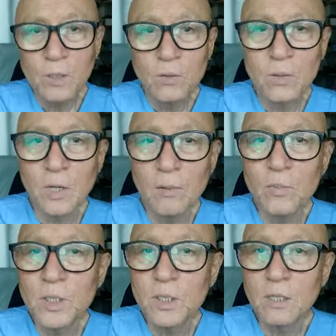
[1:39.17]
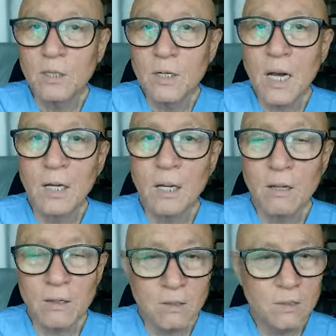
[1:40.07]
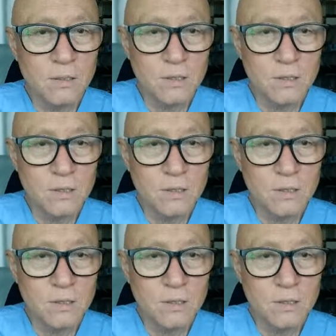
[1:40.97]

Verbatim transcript: 우리가 미시령, 한계령 이런 거